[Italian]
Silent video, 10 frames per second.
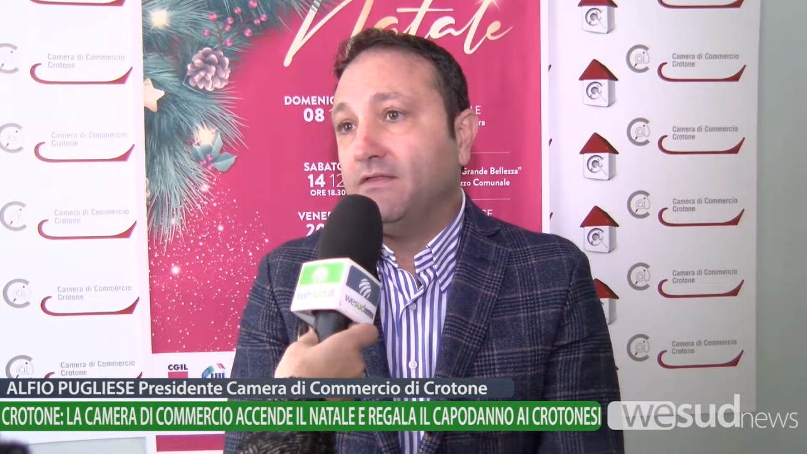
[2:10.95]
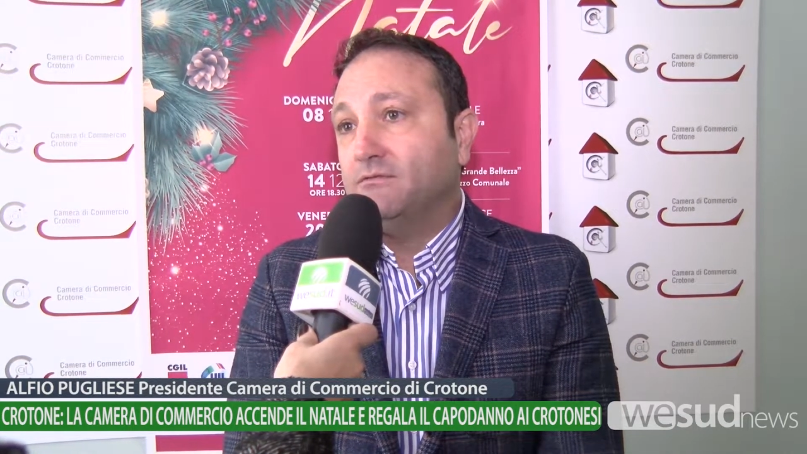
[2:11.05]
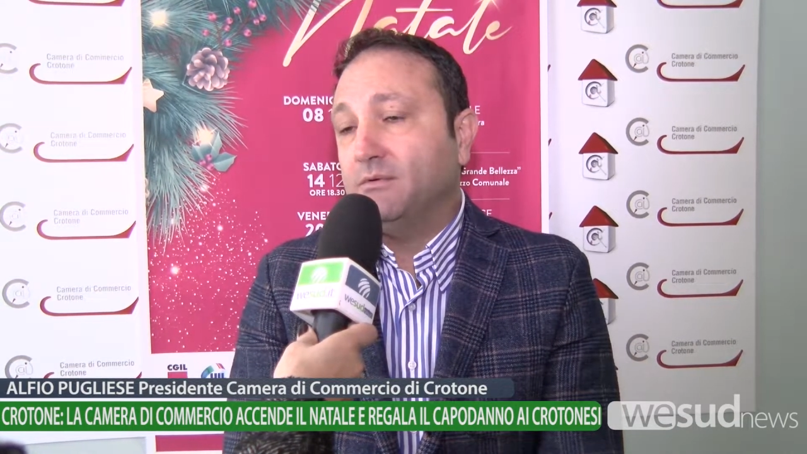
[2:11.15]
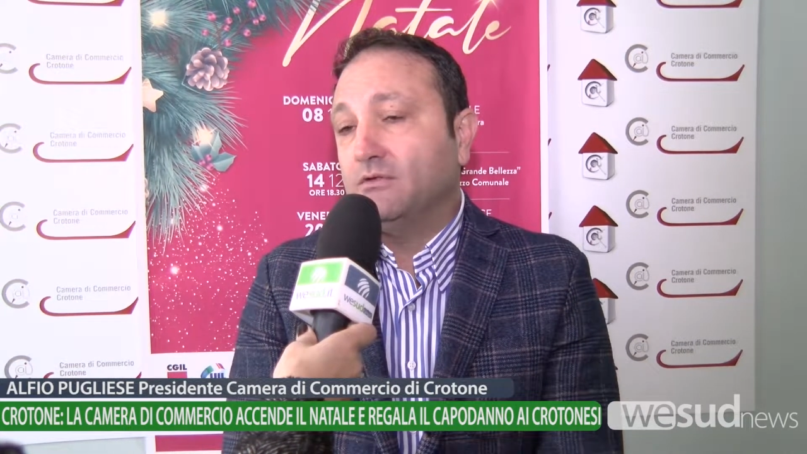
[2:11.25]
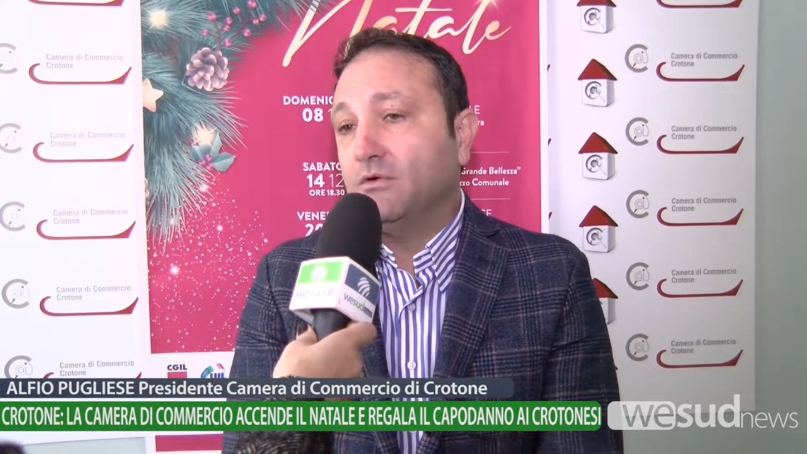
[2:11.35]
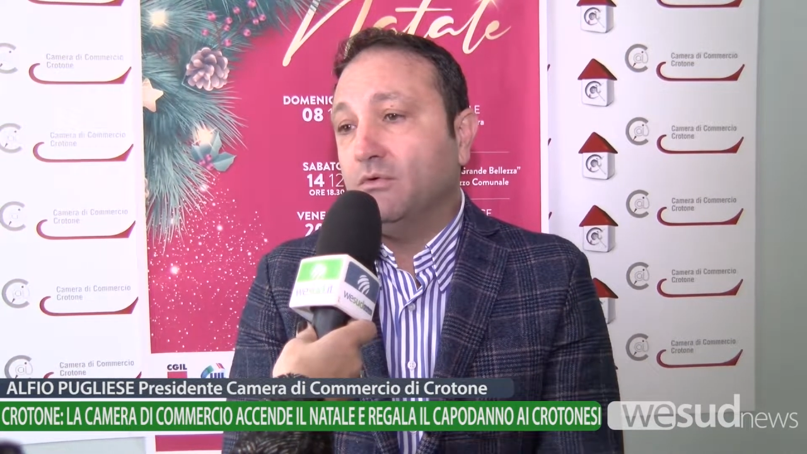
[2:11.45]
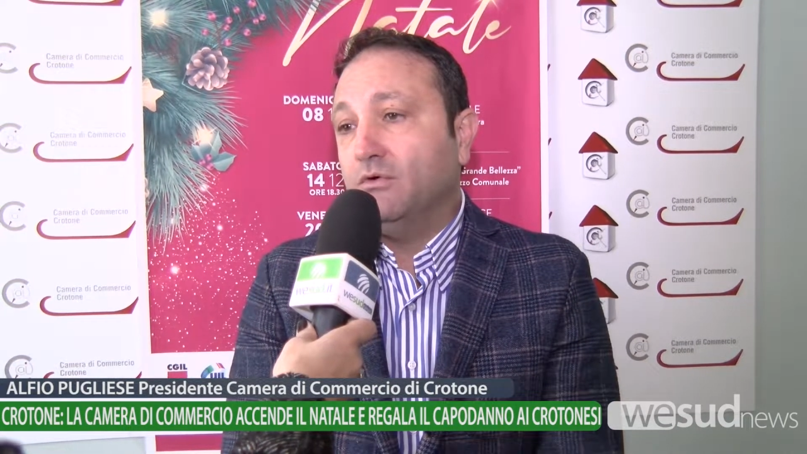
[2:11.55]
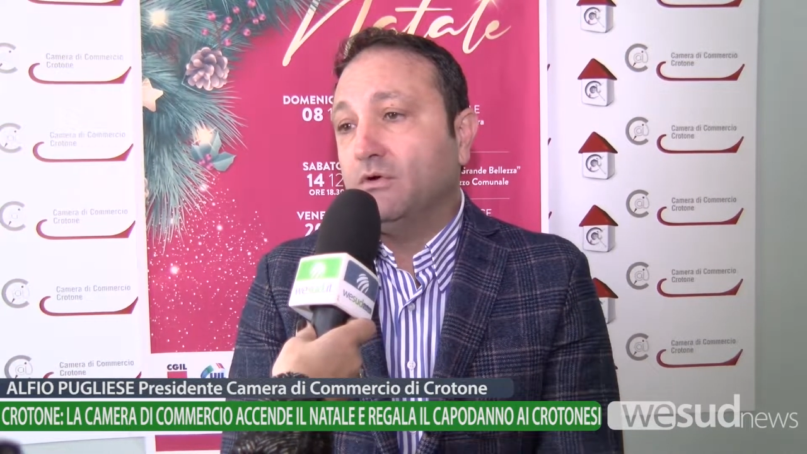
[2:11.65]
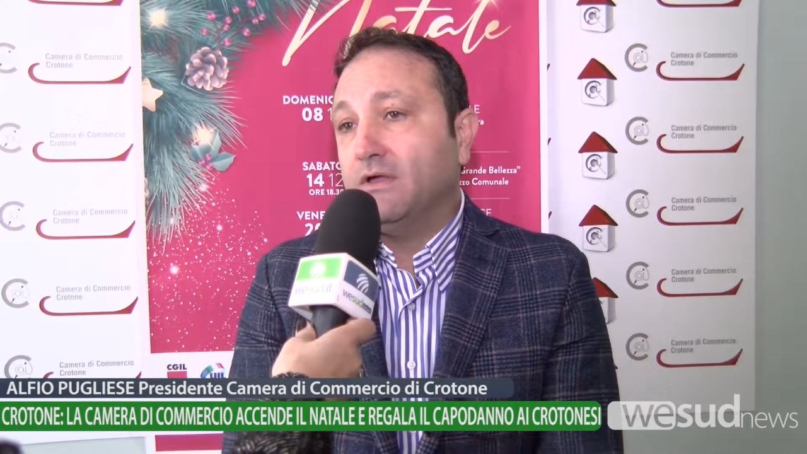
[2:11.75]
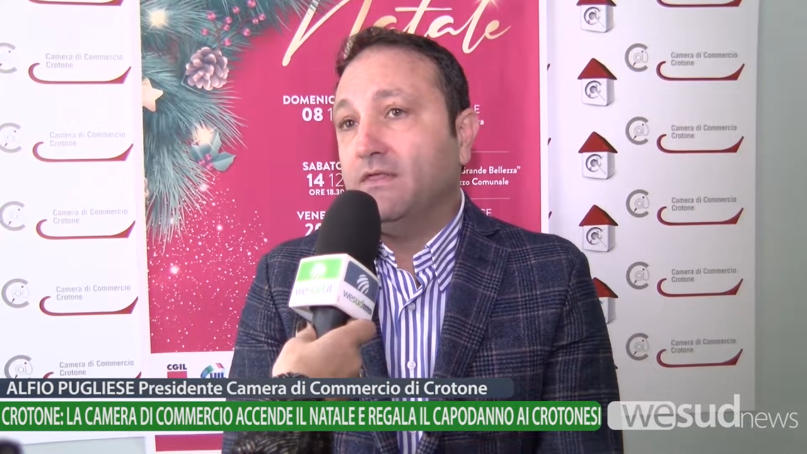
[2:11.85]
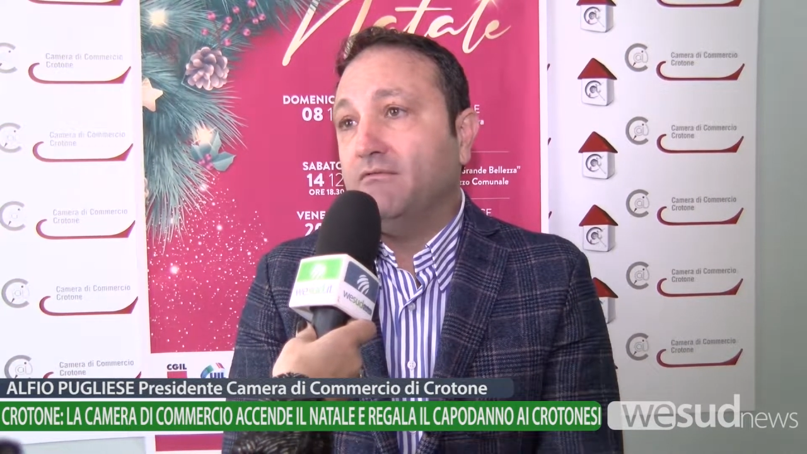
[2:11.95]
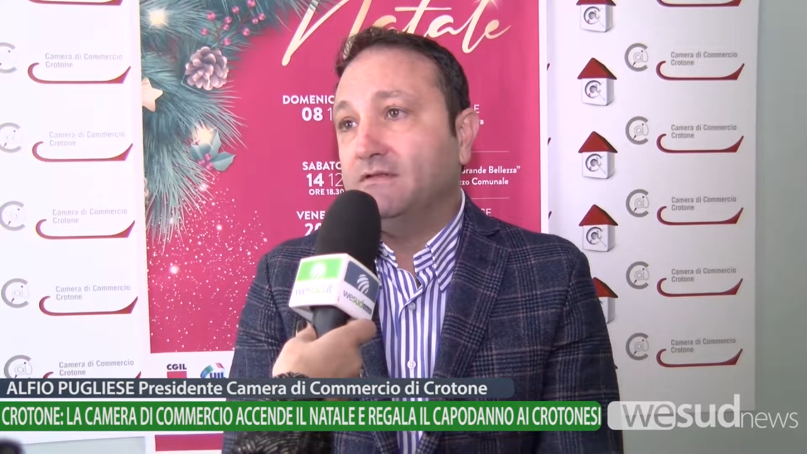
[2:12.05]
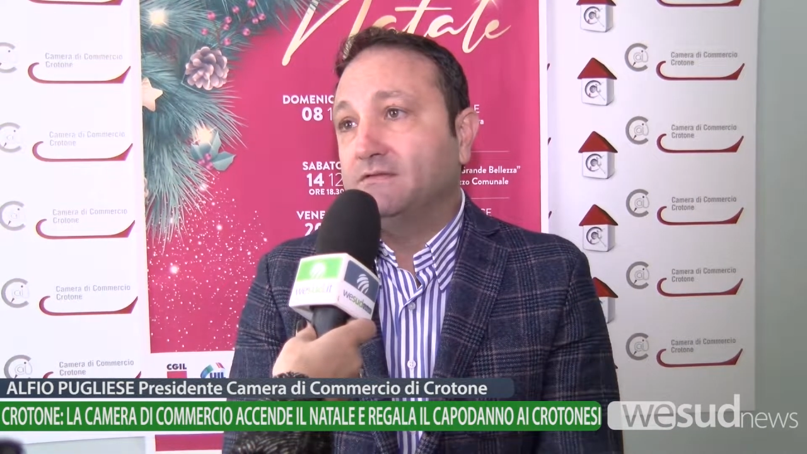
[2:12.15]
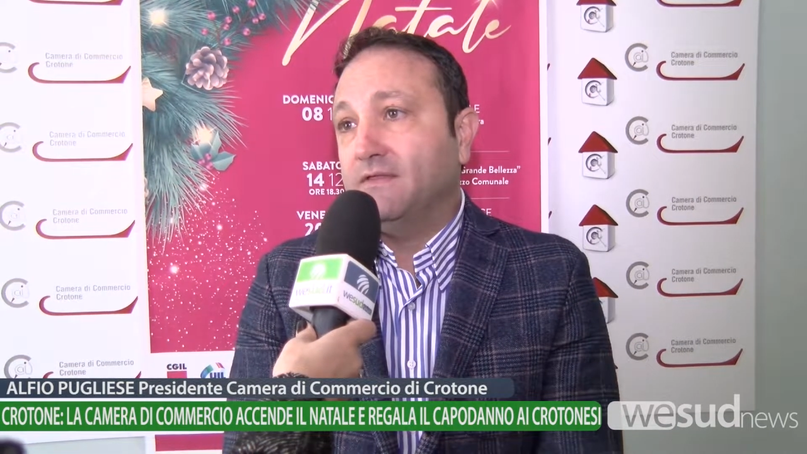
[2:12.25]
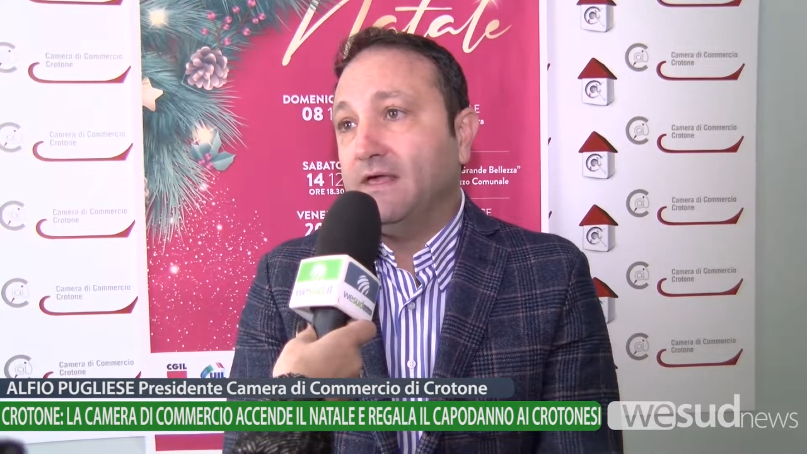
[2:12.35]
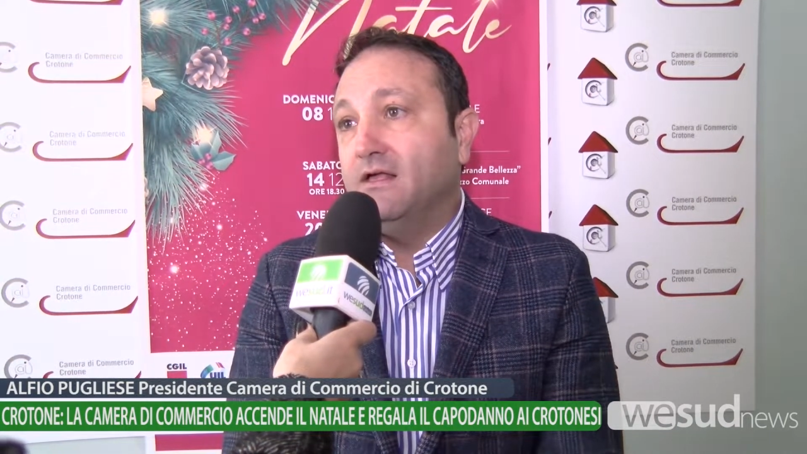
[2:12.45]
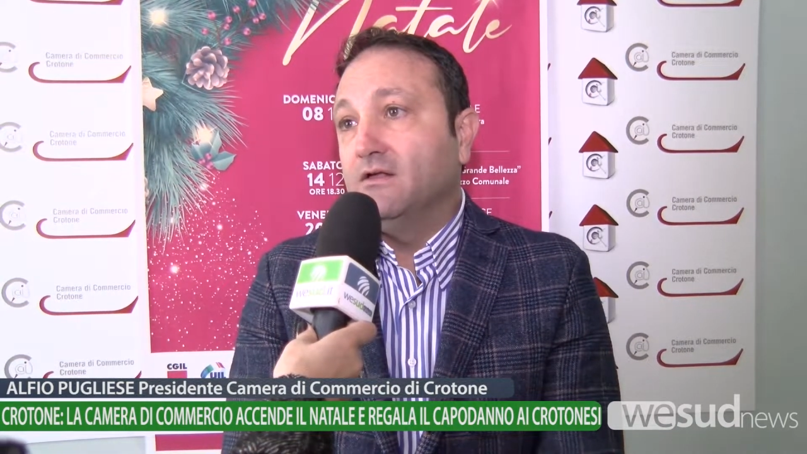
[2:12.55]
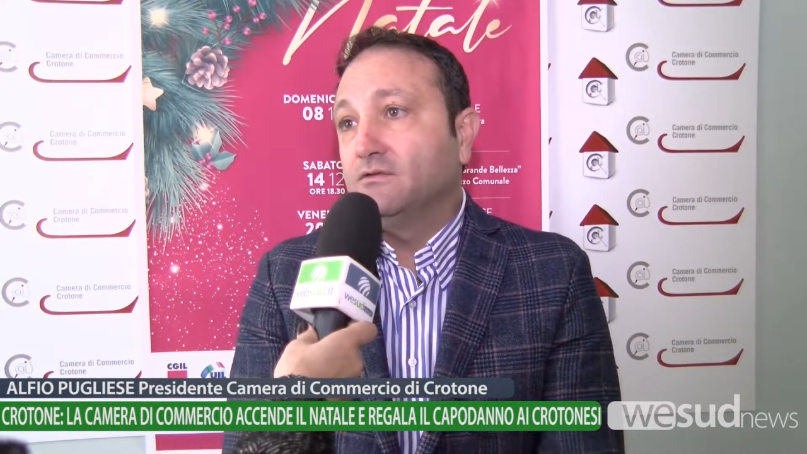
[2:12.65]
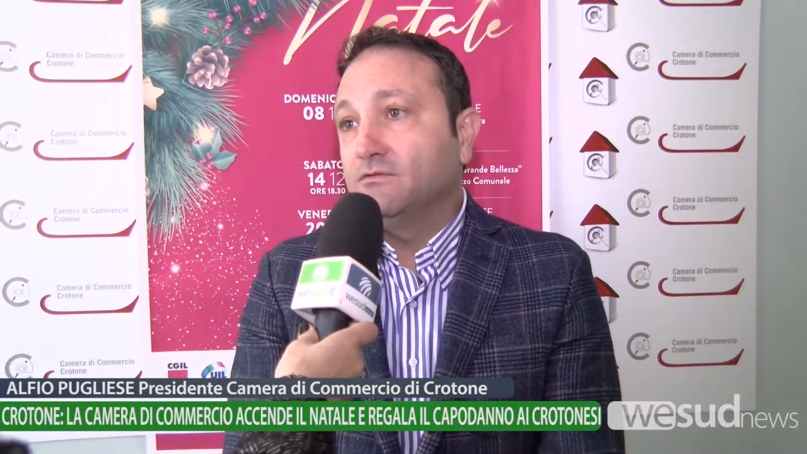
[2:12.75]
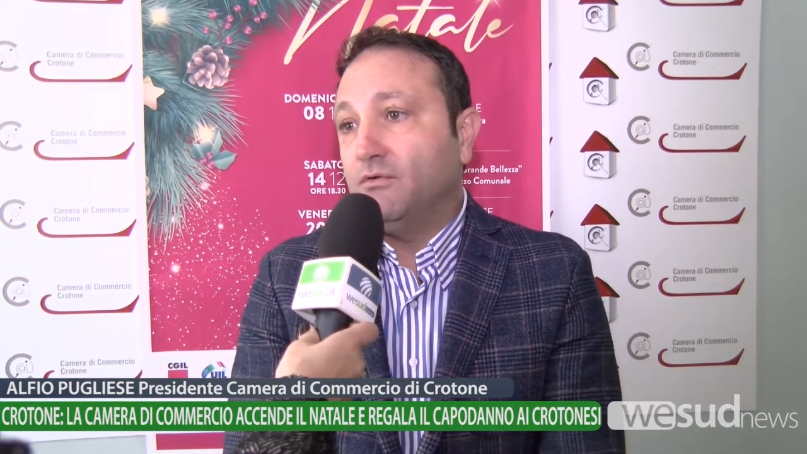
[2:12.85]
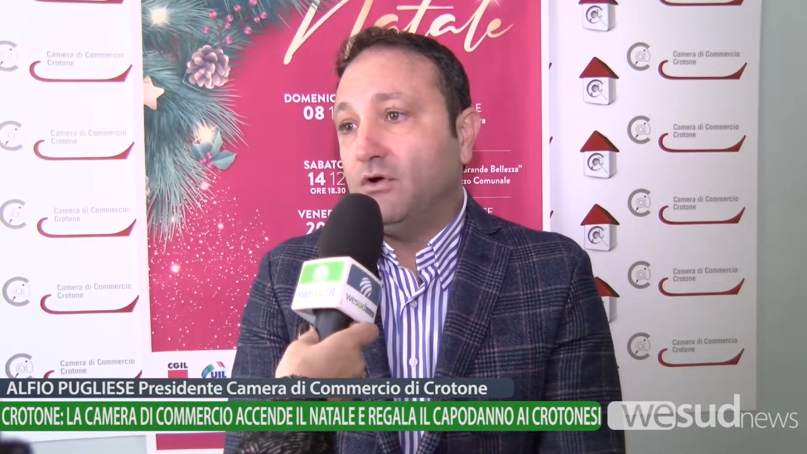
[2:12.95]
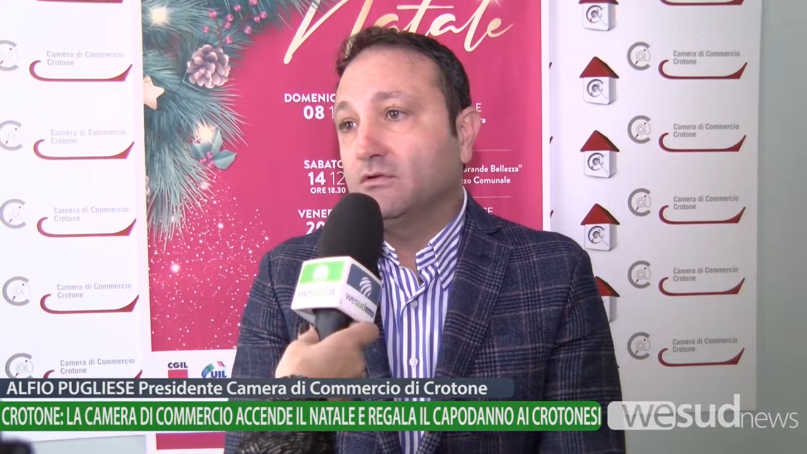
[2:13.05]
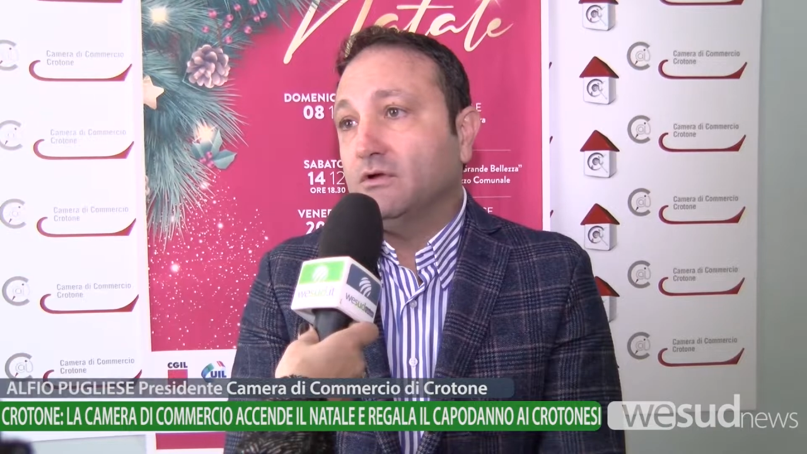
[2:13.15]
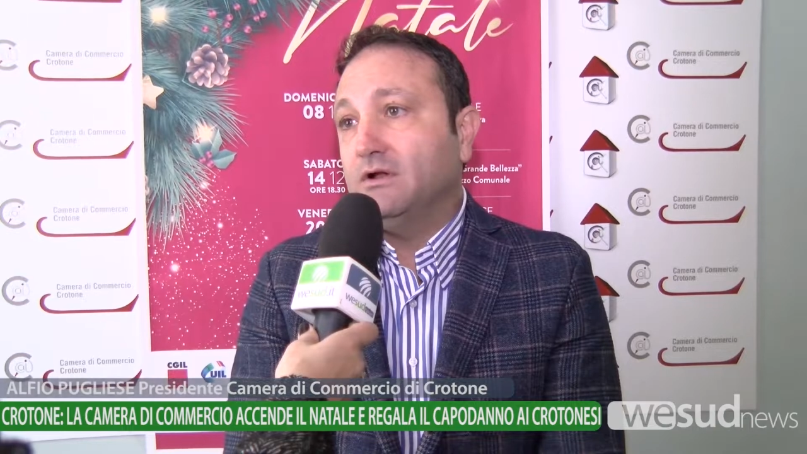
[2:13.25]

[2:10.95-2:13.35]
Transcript: rispetto a quello che deve essere svolto